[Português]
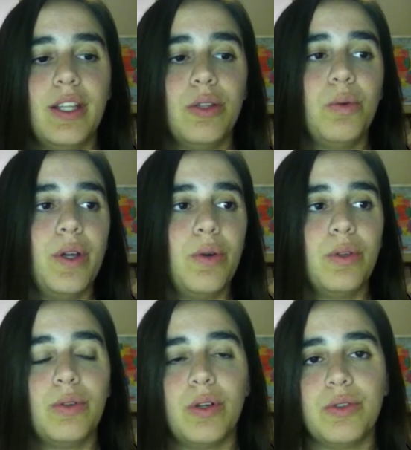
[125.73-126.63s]
Tanto eu
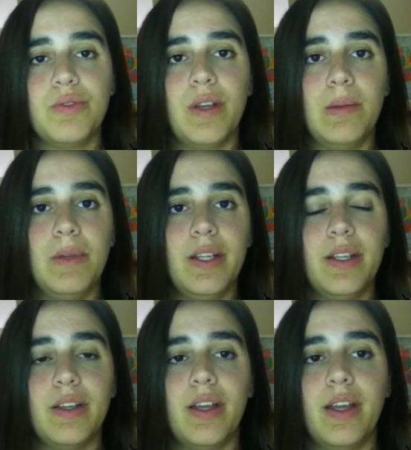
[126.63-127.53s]
quanto a Rush
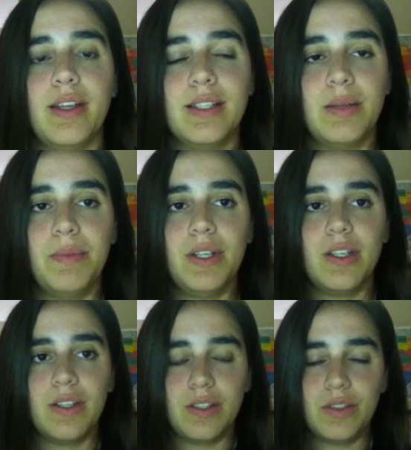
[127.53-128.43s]
Family é,
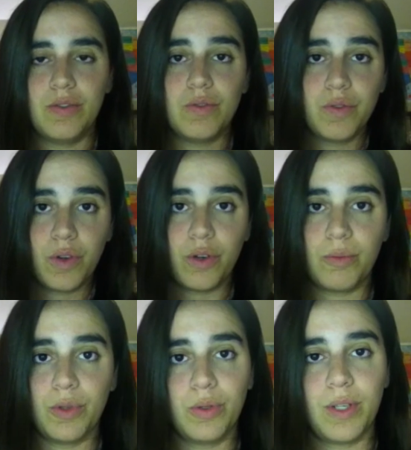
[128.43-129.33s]
sempre foram
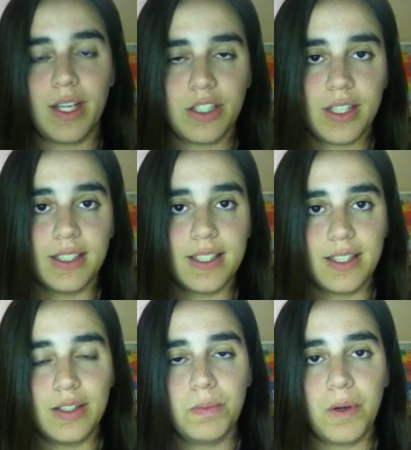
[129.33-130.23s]
muito engajadas
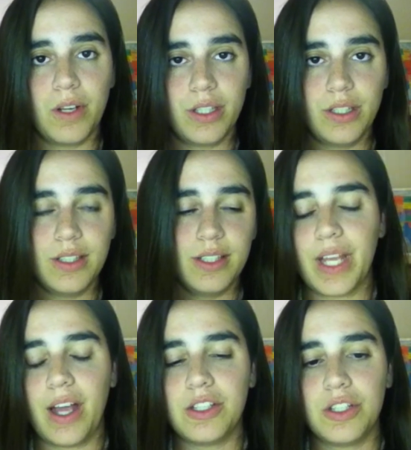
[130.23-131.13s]
em esporte.
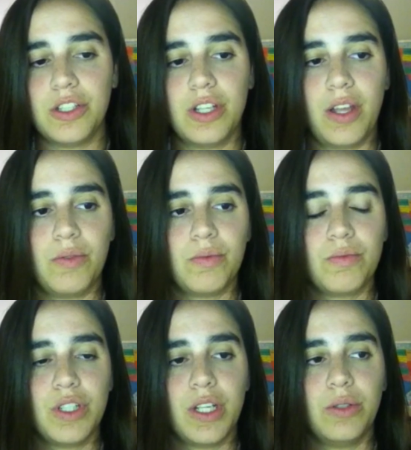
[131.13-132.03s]
A gente tem um
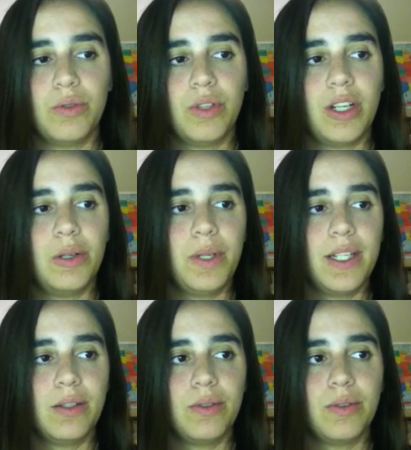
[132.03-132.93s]
jeito
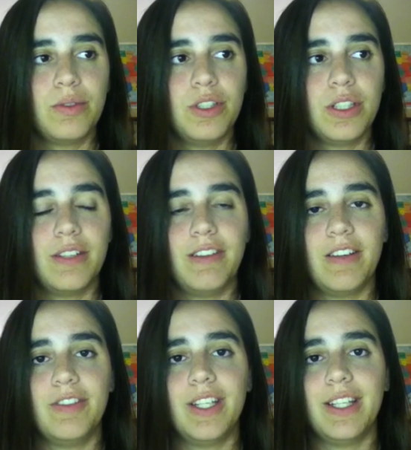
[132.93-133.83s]
tranquilo de levar a
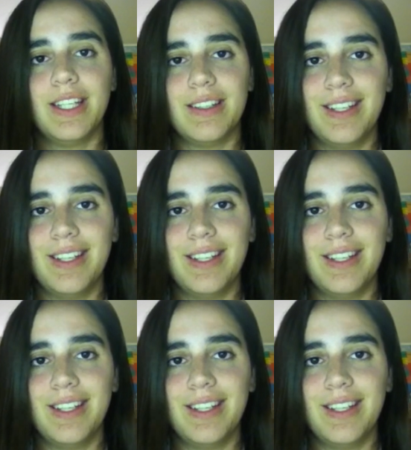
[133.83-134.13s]
vida.